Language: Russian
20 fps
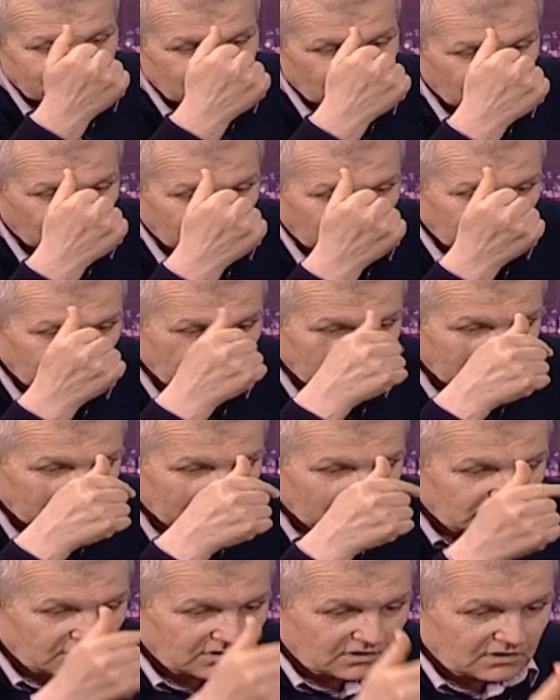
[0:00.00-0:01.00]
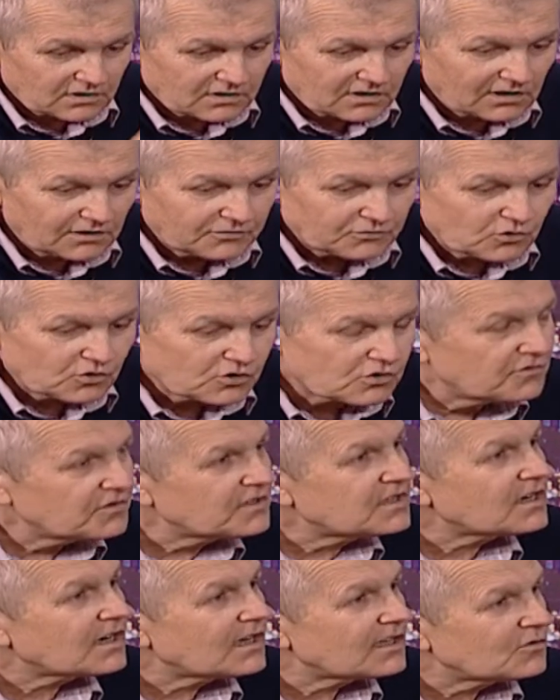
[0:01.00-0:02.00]
Значит, э, дело в том, что
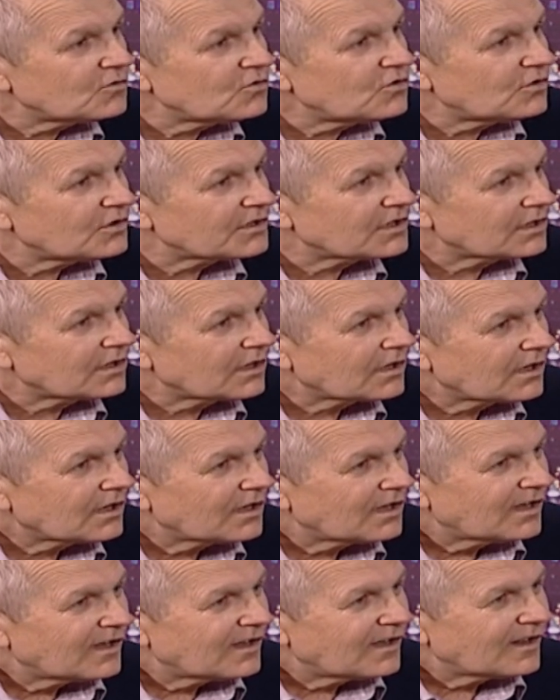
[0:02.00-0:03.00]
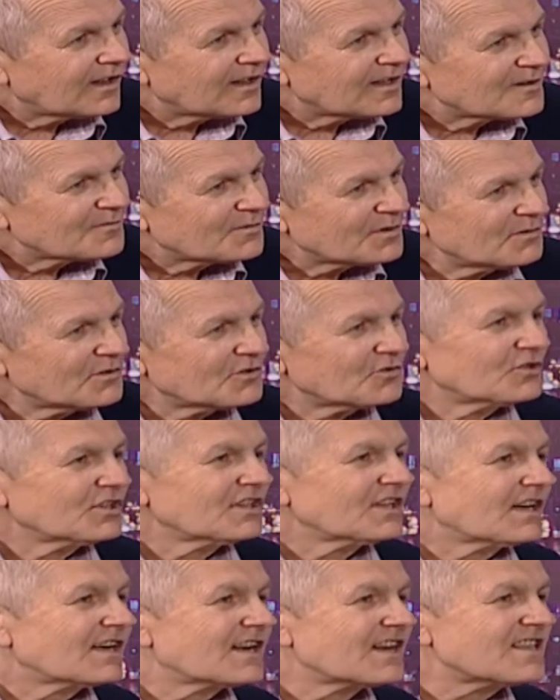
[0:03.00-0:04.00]
ветераны уходят. Понимаете, вот
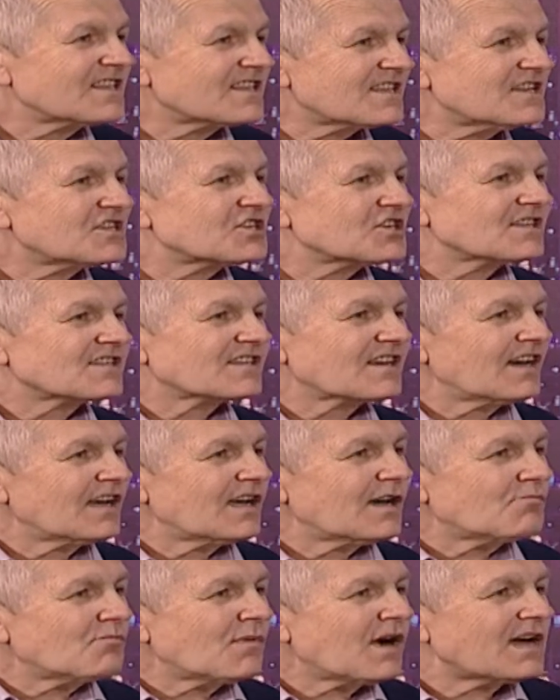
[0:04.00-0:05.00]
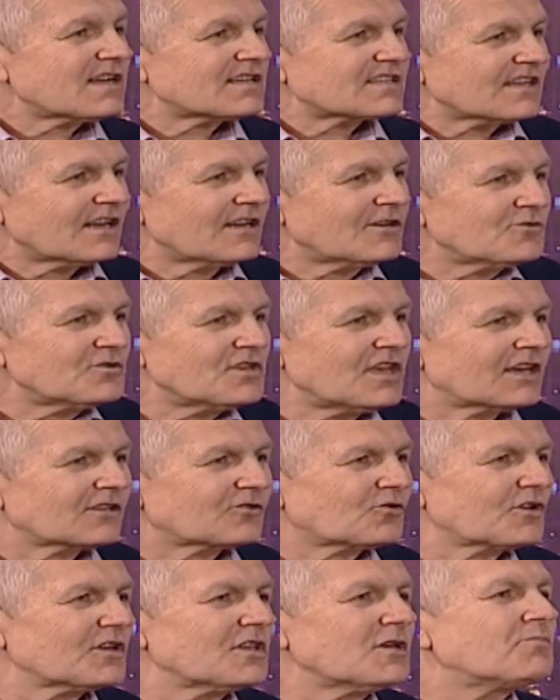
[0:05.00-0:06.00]
эта критическая масса людей,
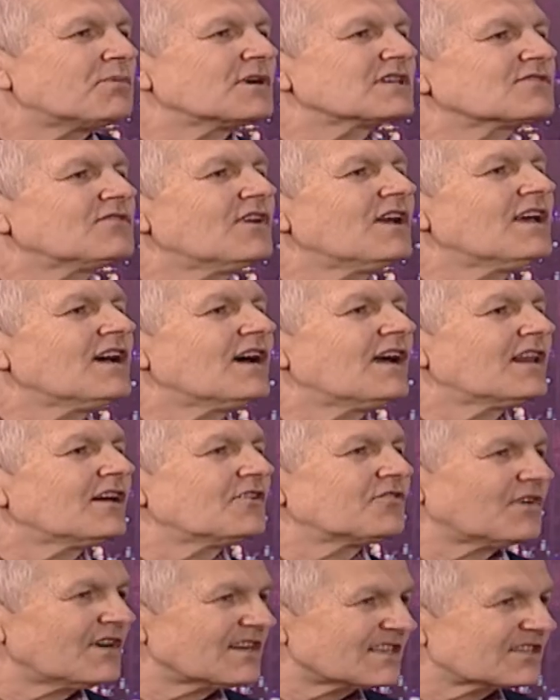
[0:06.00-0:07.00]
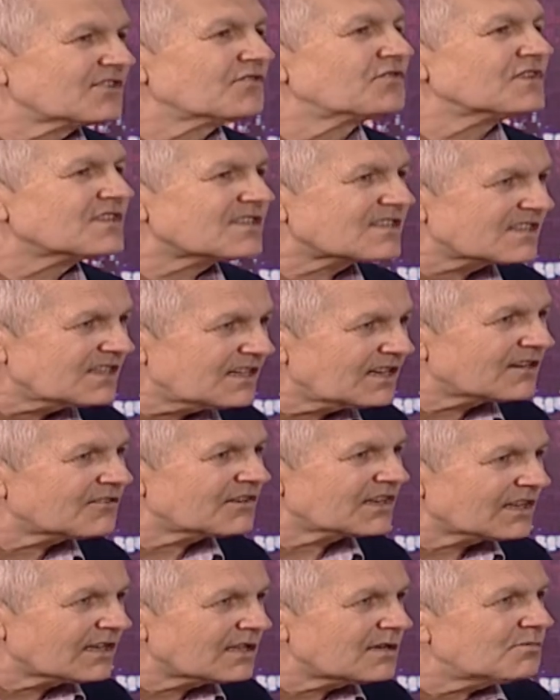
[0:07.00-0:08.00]
которая не позволяла носителей.
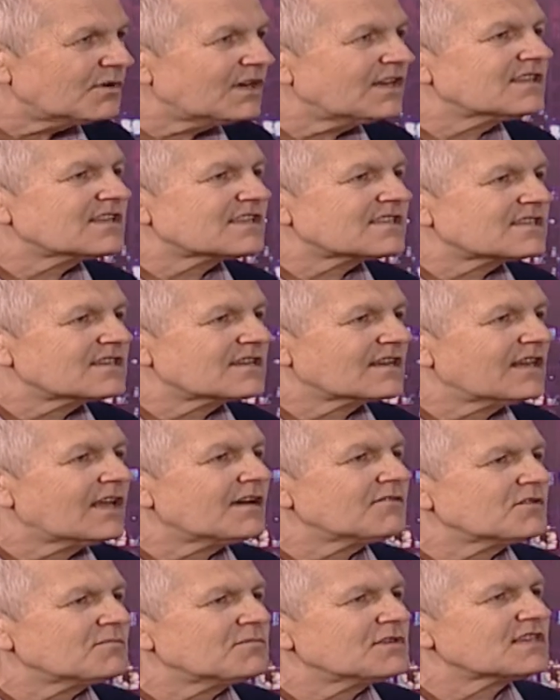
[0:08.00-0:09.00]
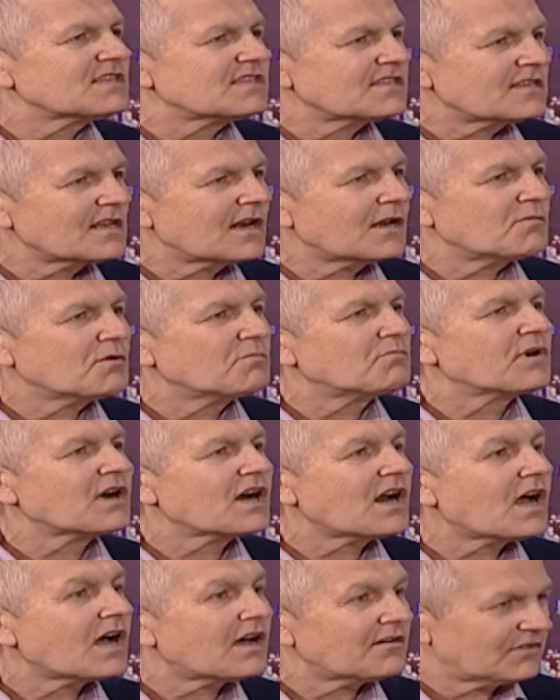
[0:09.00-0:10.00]
фальсифицировать, они были носи- главными носителями
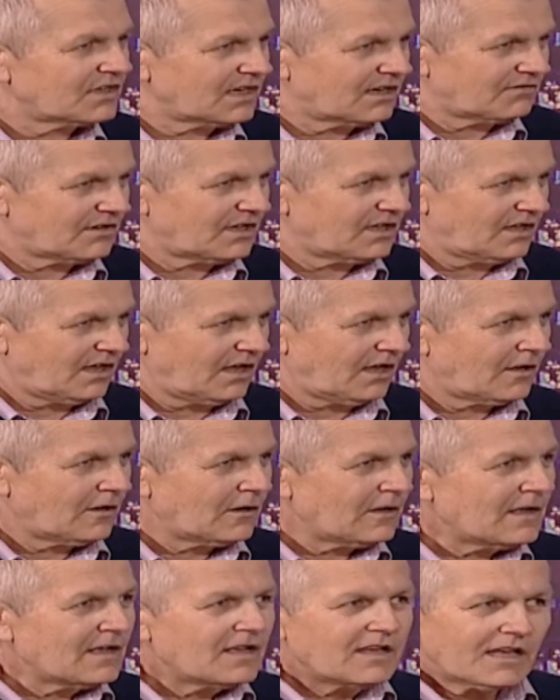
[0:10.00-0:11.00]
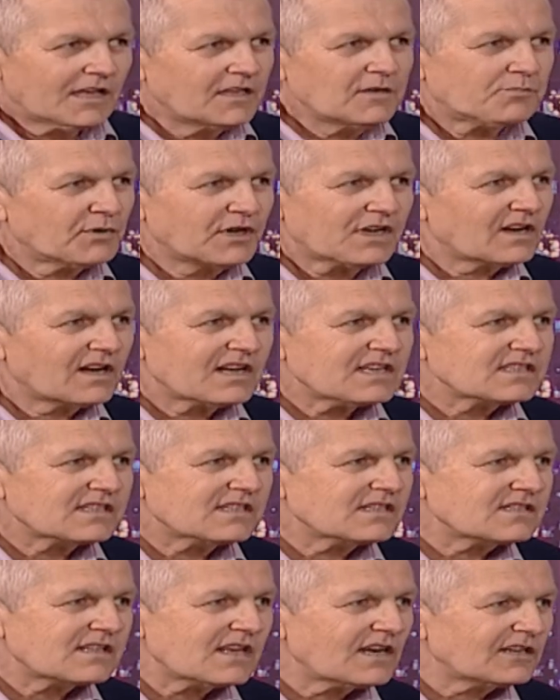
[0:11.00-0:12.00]
правды о войне. И они
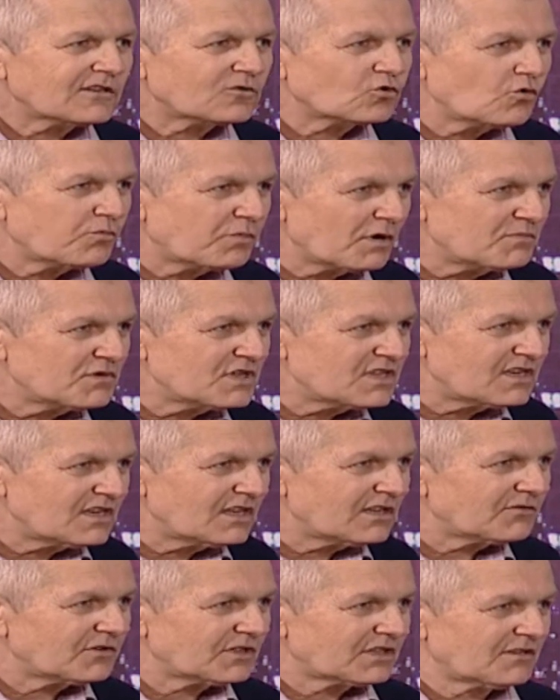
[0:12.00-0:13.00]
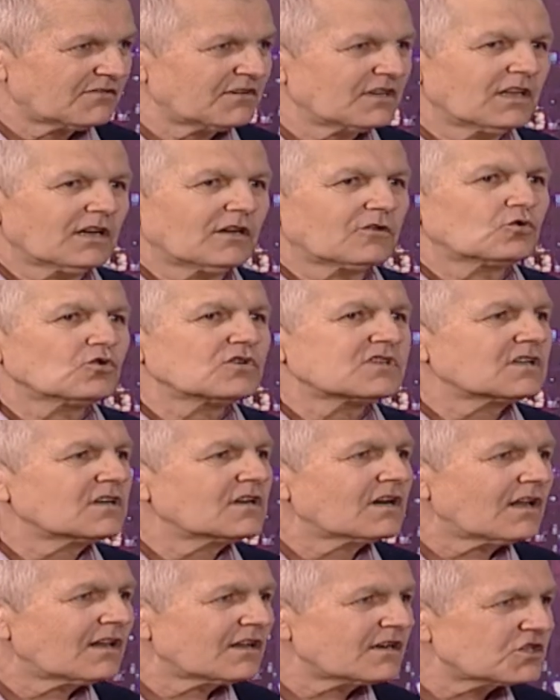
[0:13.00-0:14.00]
прекрасно знали, кто победил в этой войне, кто
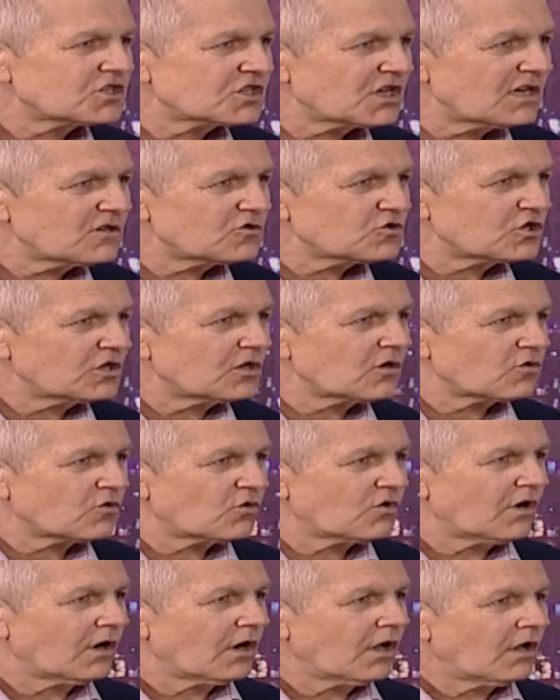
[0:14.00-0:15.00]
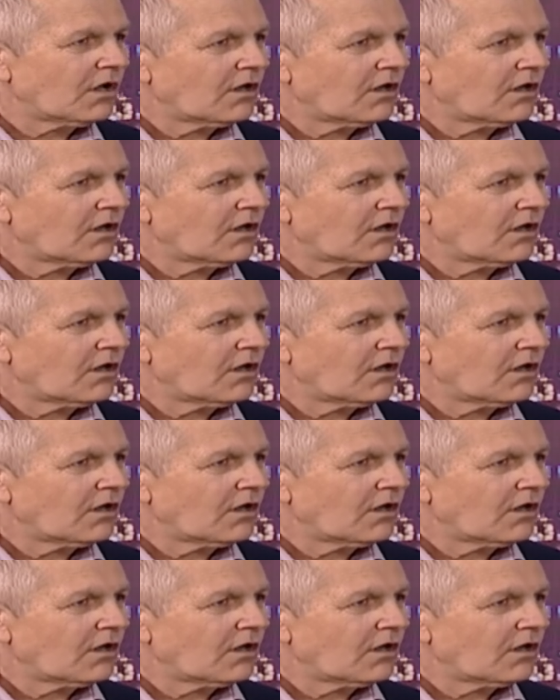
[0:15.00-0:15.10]
сыграл решающую роль.